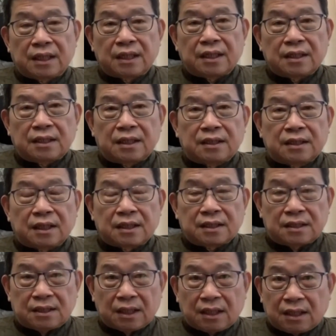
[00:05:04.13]
来的地点，
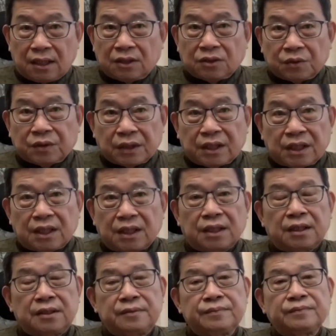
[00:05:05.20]
挣更多的利益。
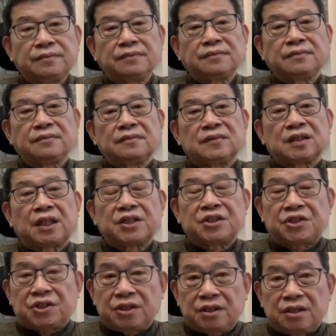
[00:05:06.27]
他的
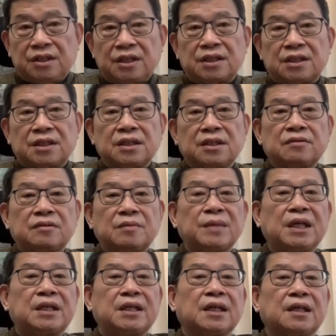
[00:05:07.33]
治理是因为
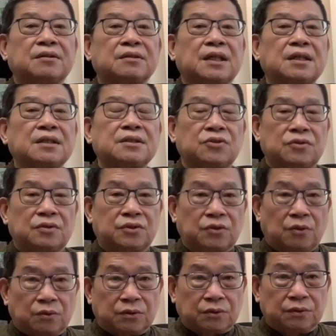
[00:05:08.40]
麦理浩当总
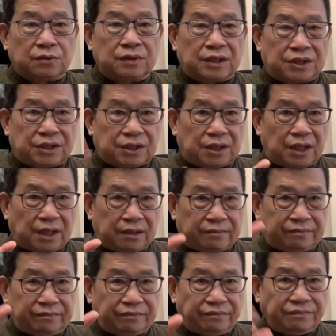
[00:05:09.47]
总督那十年
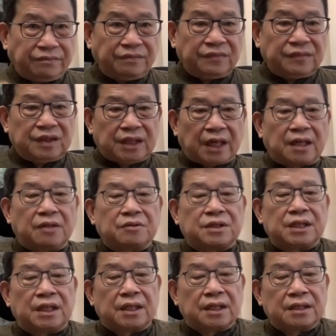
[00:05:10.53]
才构
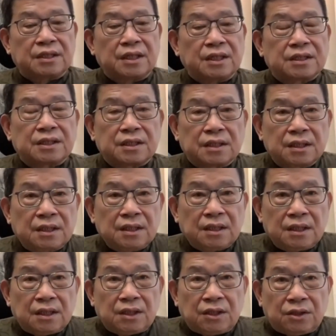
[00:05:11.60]
建的，这也是
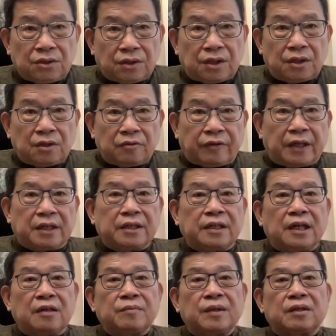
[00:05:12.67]
对反映
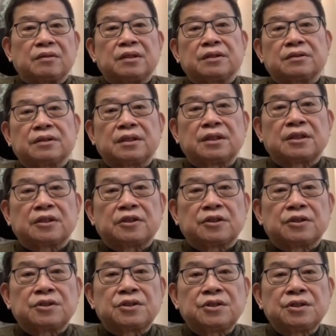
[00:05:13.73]
抗暴以后的一个
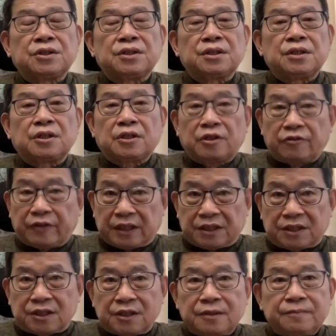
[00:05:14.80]
一个反
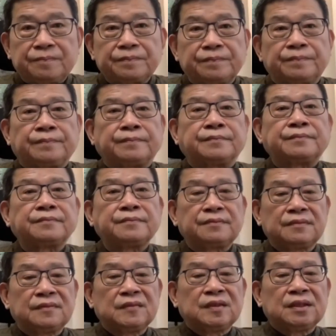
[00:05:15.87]
思。
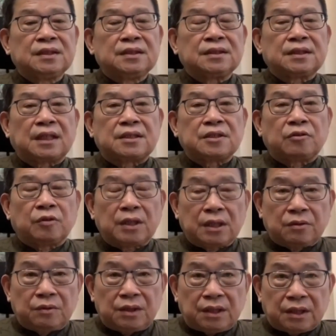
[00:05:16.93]
但是回
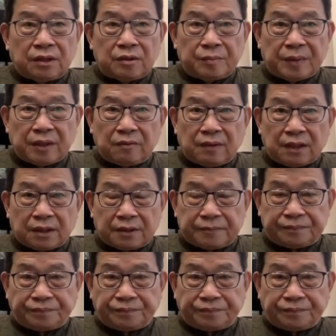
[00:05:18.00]
归以后，别忘，了